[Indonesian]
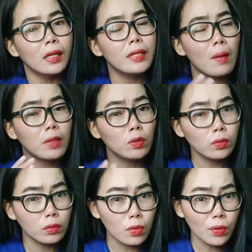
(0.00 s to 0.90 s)
dia
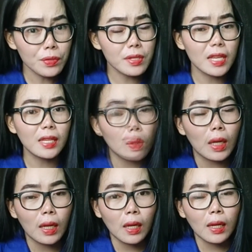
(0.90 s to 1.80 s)
menunggu
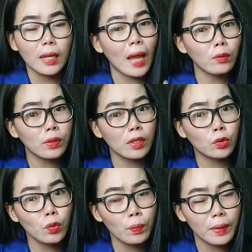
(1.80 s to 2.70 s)
sehingga lanun
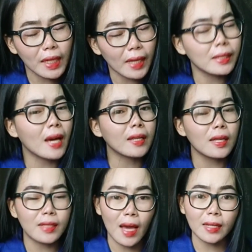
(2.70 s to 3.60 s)
itu
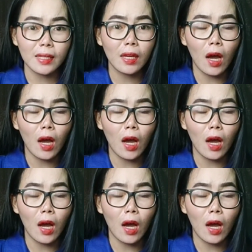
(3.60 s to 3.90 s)
beredar dari